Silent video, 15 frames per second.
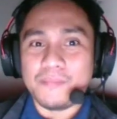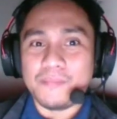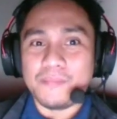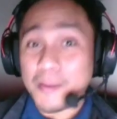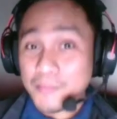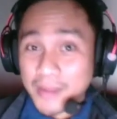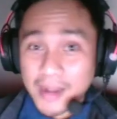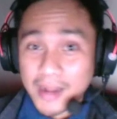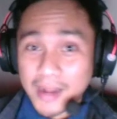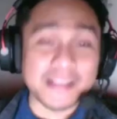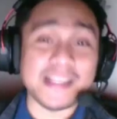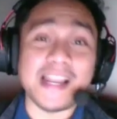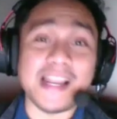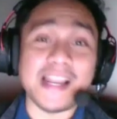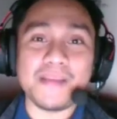Maraming maraming
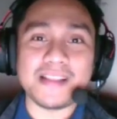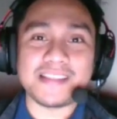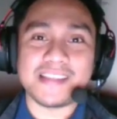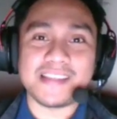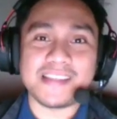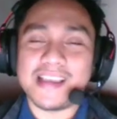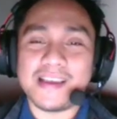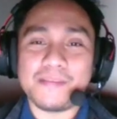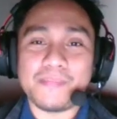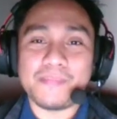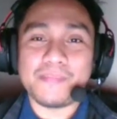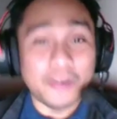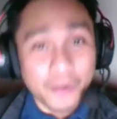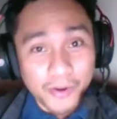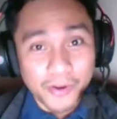salamat sa
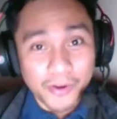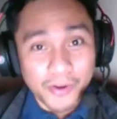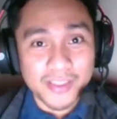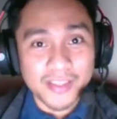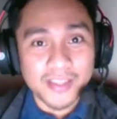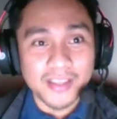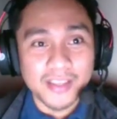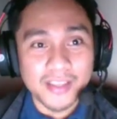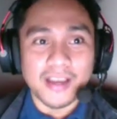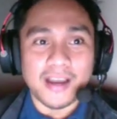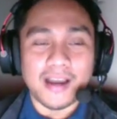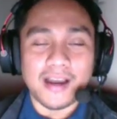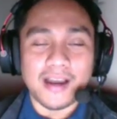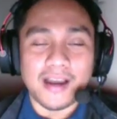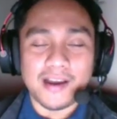panonood.
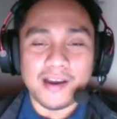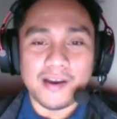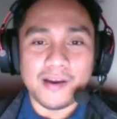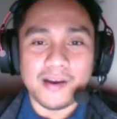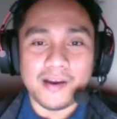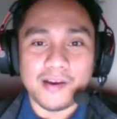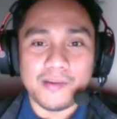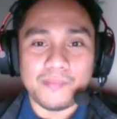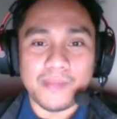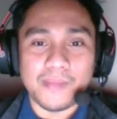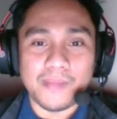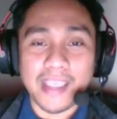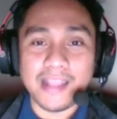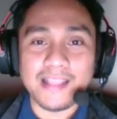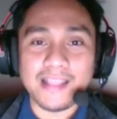Um,
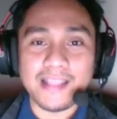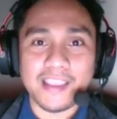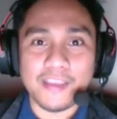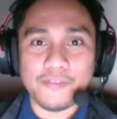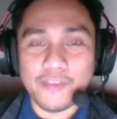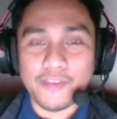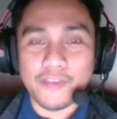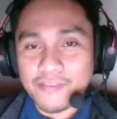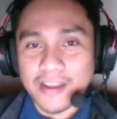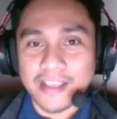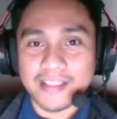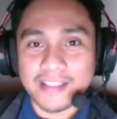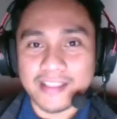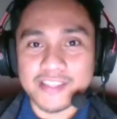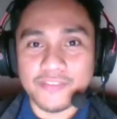again, if you have
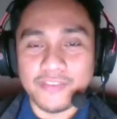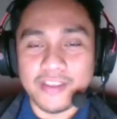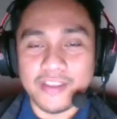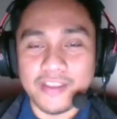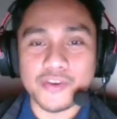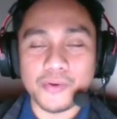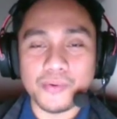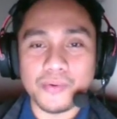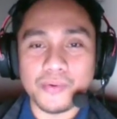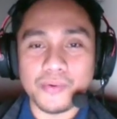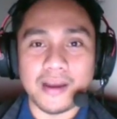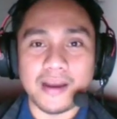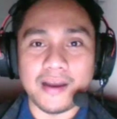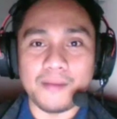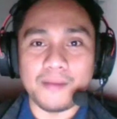liked this video,
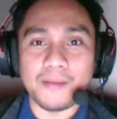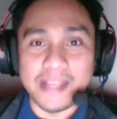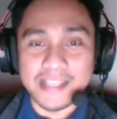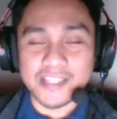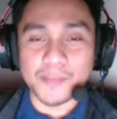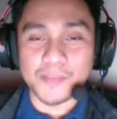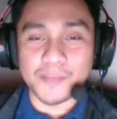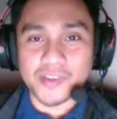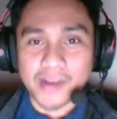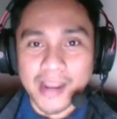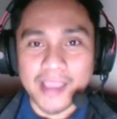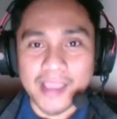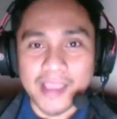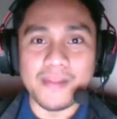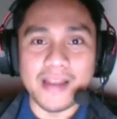uh, please
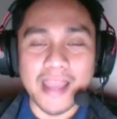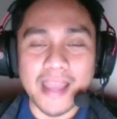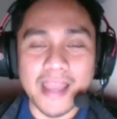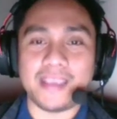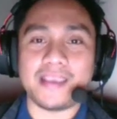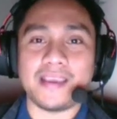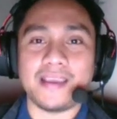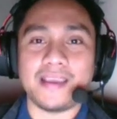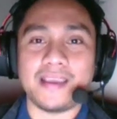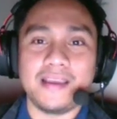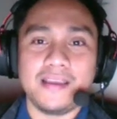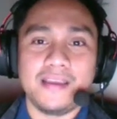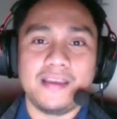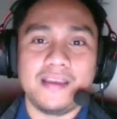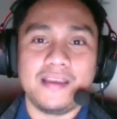subscribe, like,
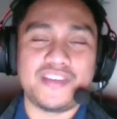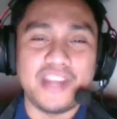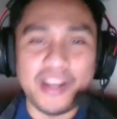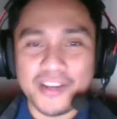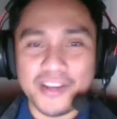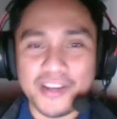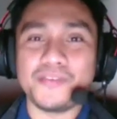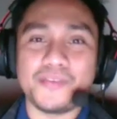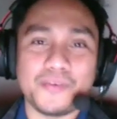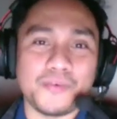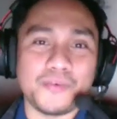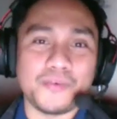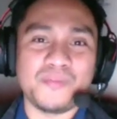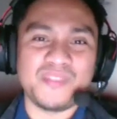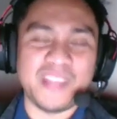share nyo
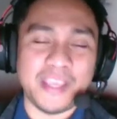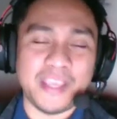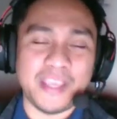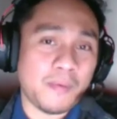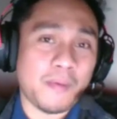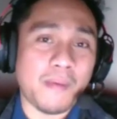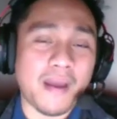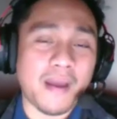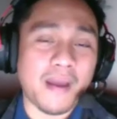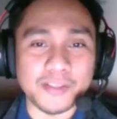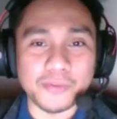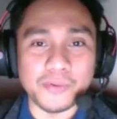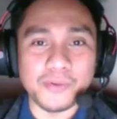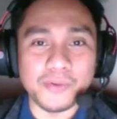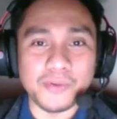kung tingin nyo may
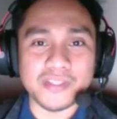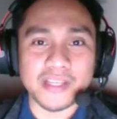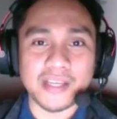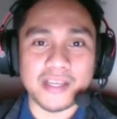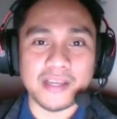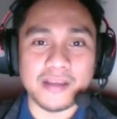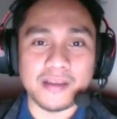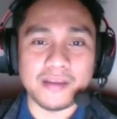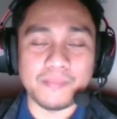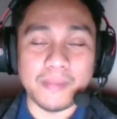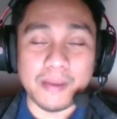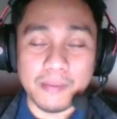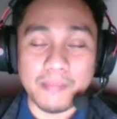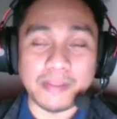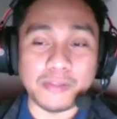makakatulong sa,
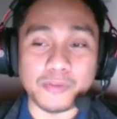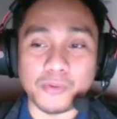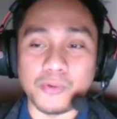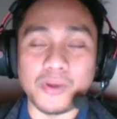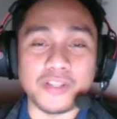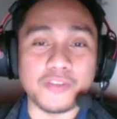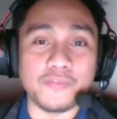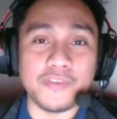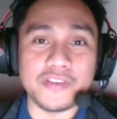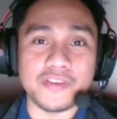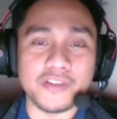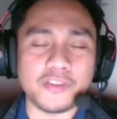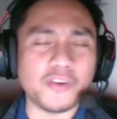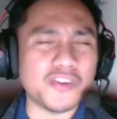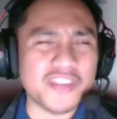may matutulungan itong video
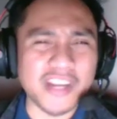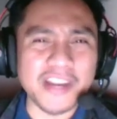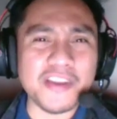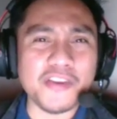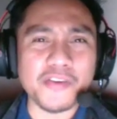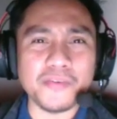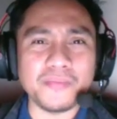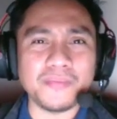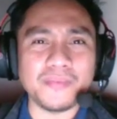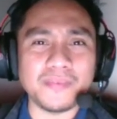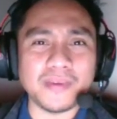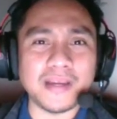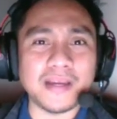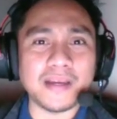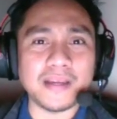na to, or share nyo yung
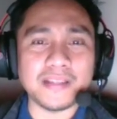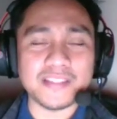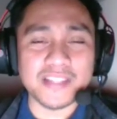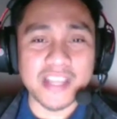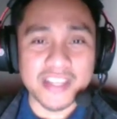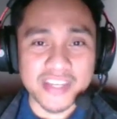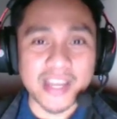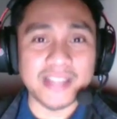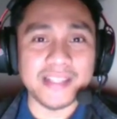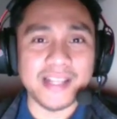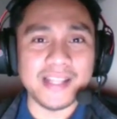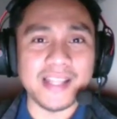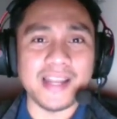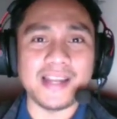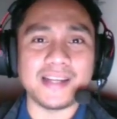uh,
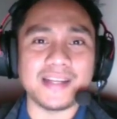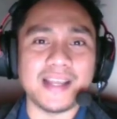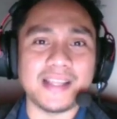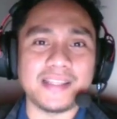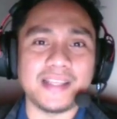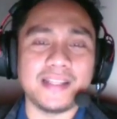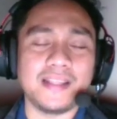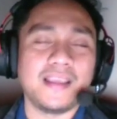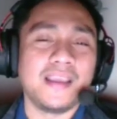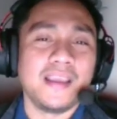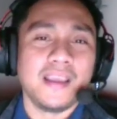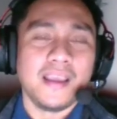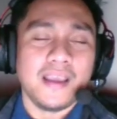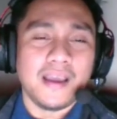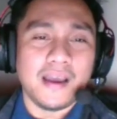channel na lang natin.
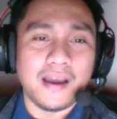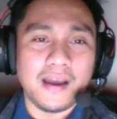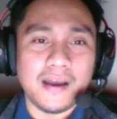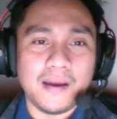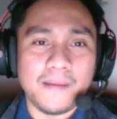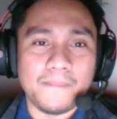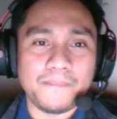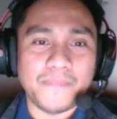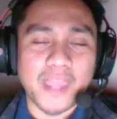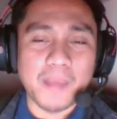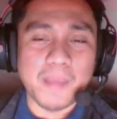Um,